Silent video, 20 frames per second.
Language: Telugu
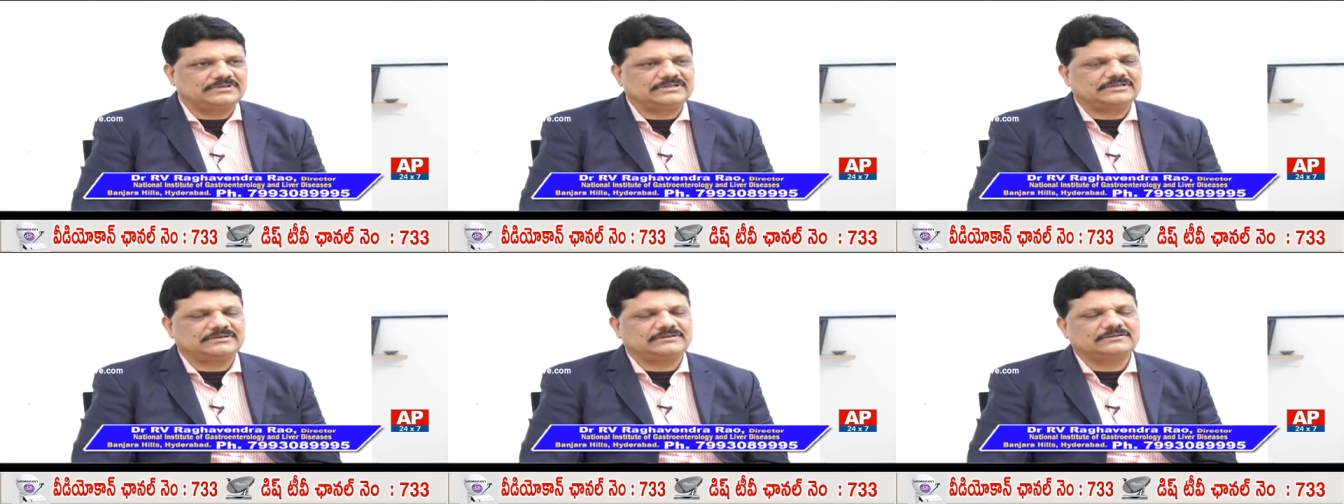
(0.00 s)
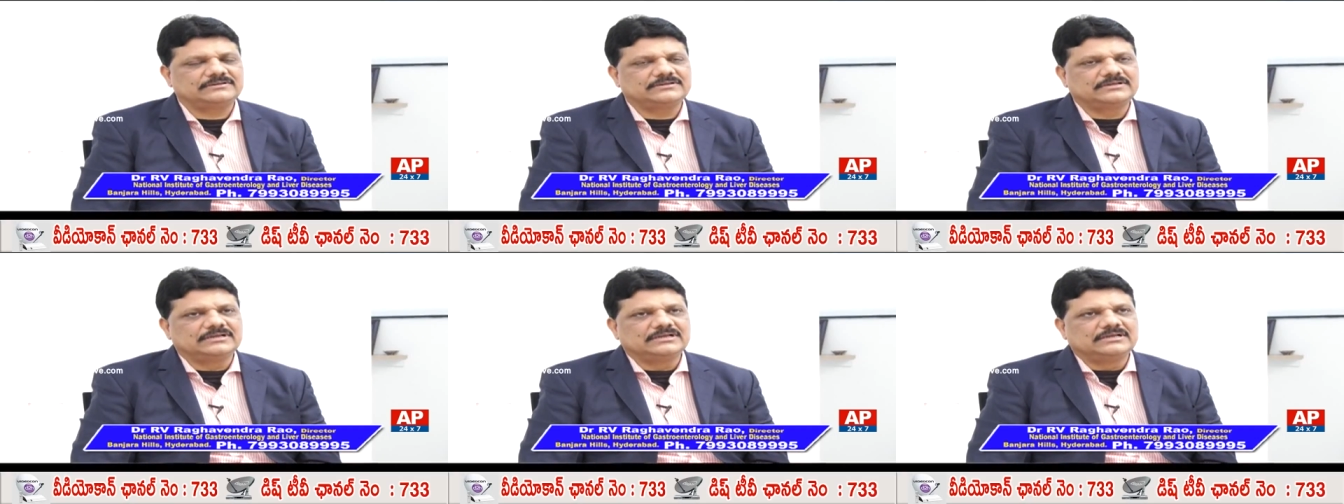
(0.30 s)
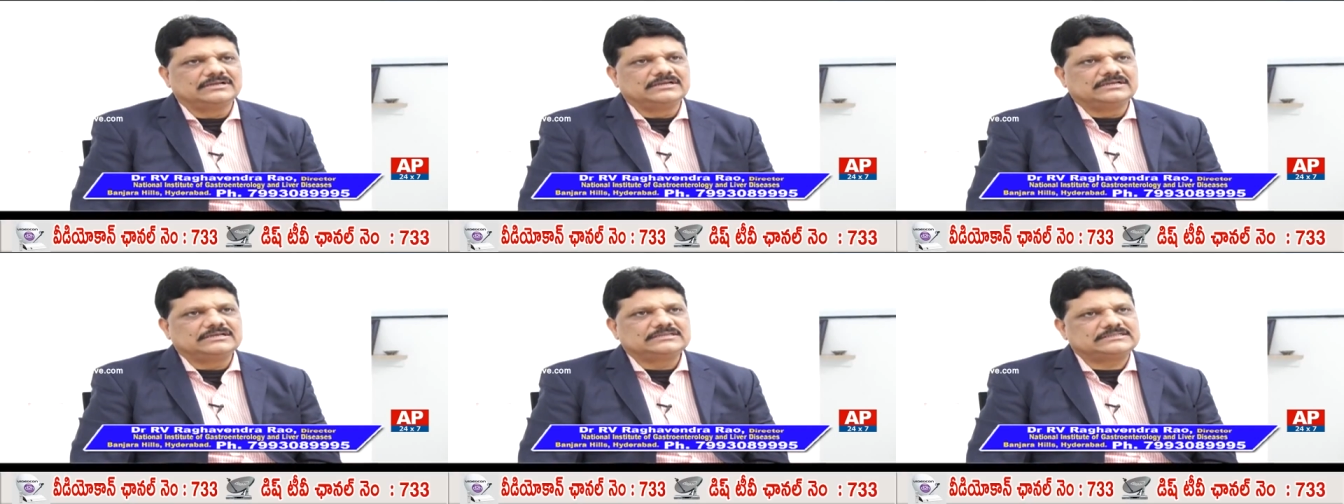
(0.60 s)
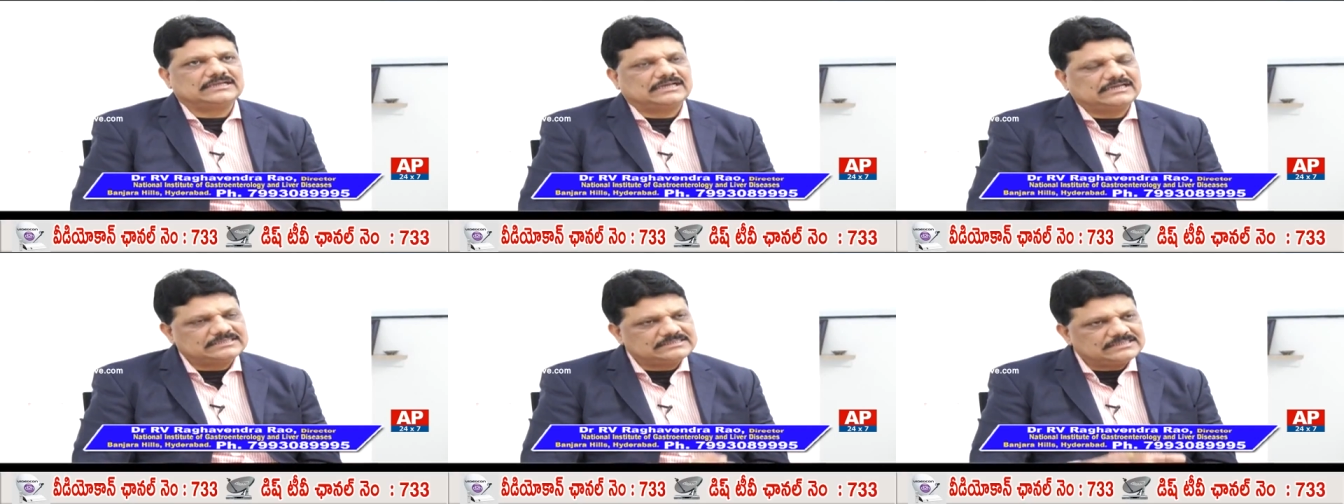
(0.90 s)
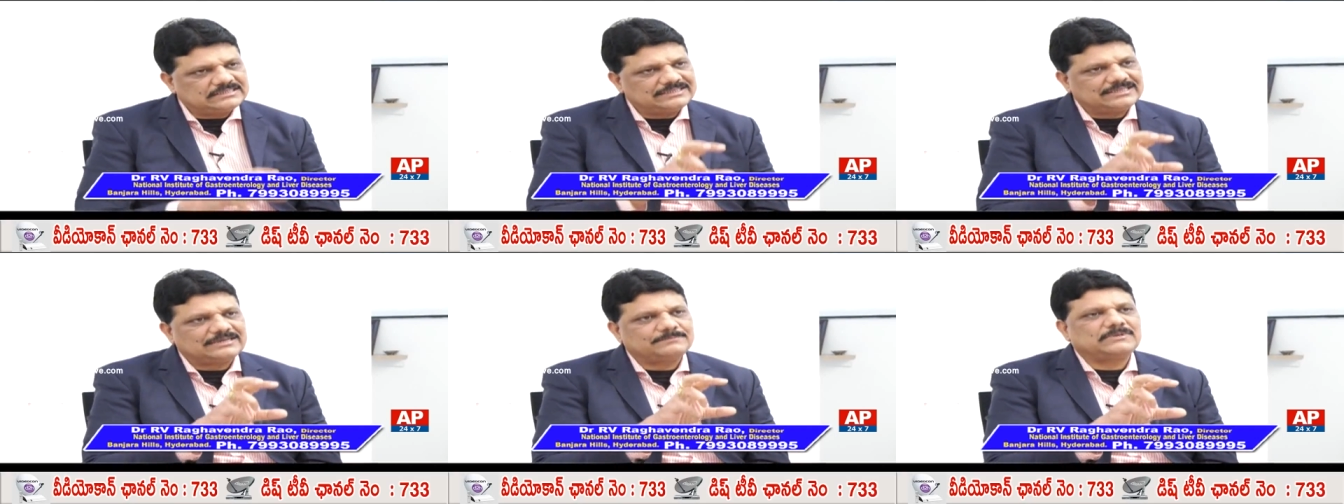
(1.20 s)
ఉంటారు చాలా
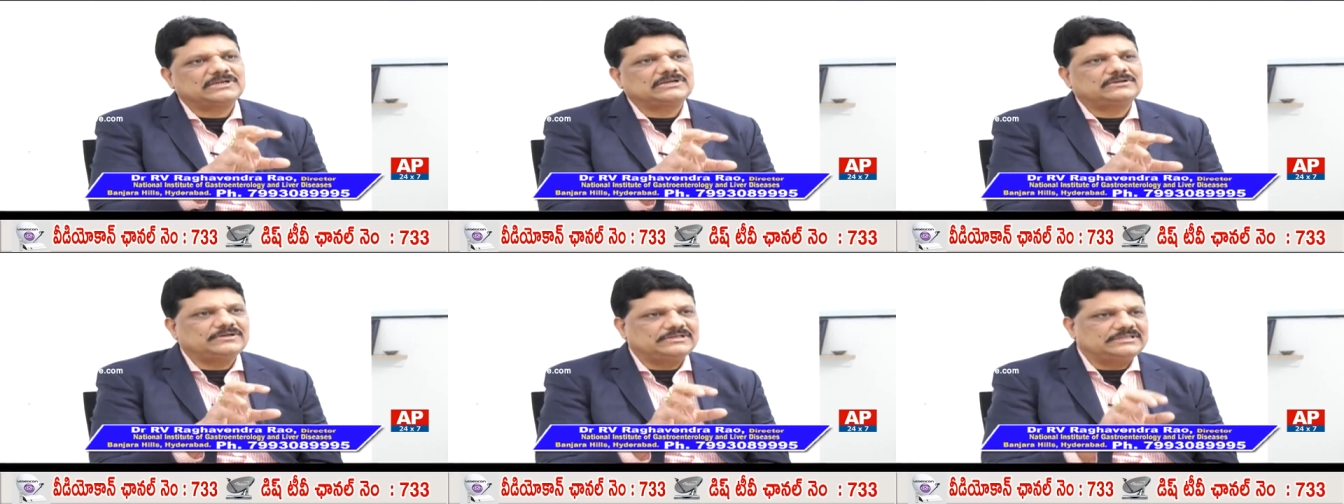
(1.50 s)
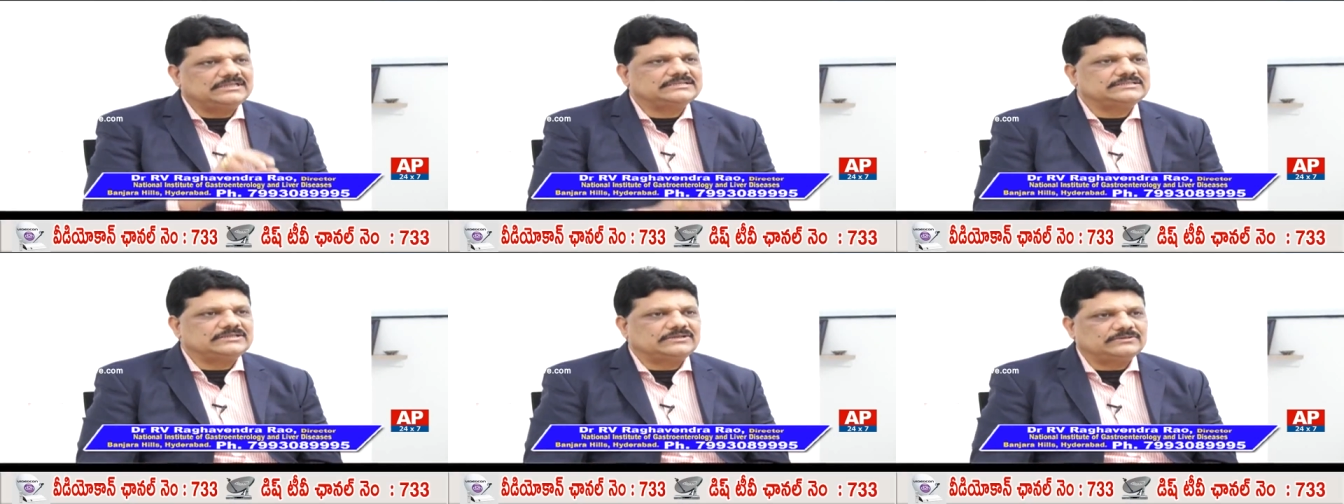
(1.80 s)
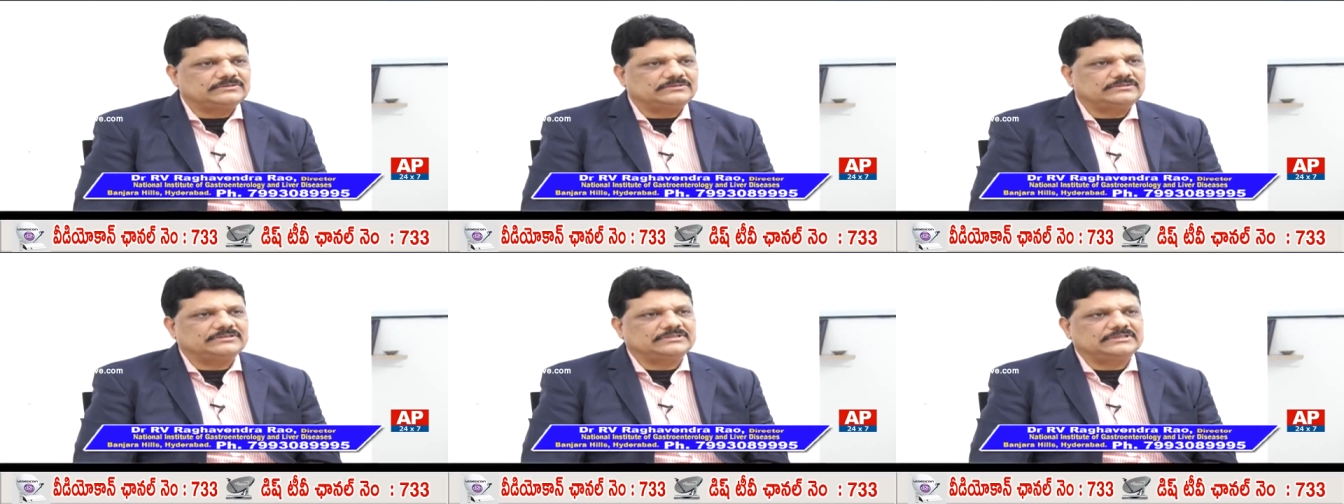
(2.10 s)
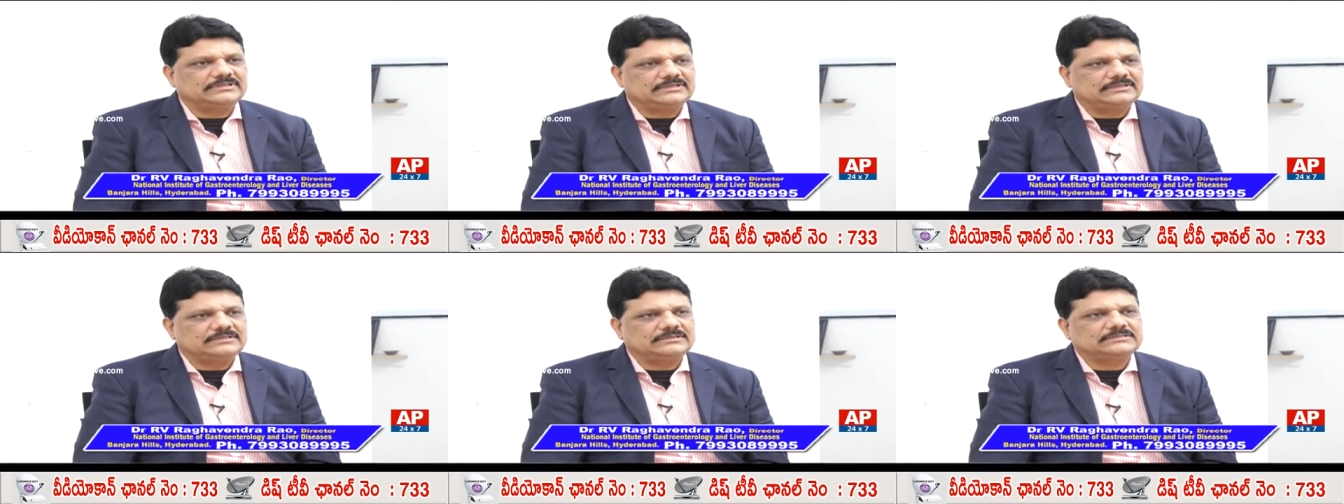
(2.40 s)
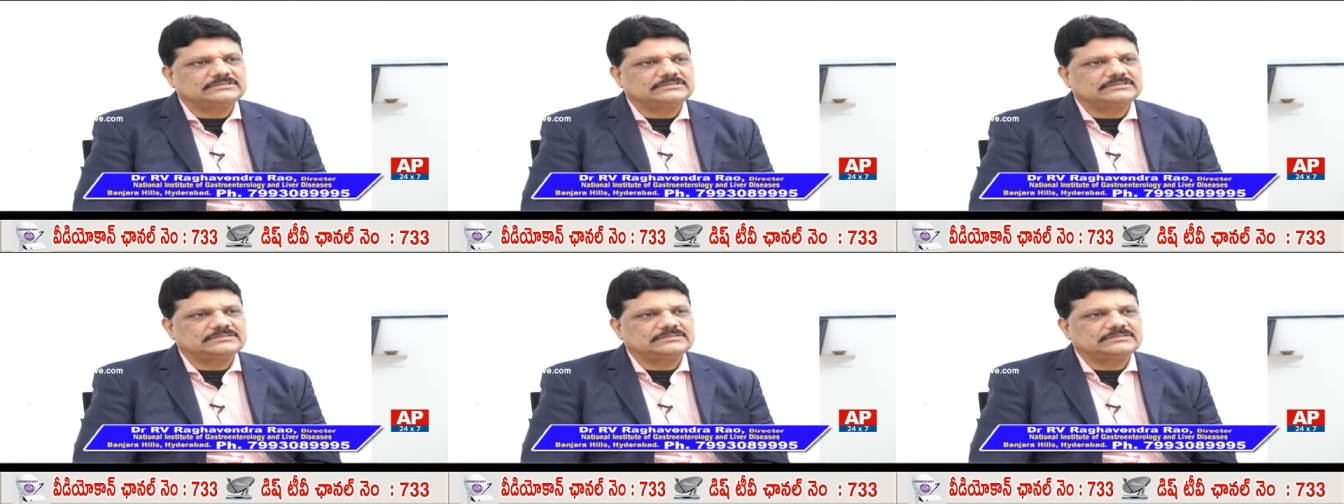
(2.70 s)
సందర్భాల్లో ఇదే జరుగుతుంది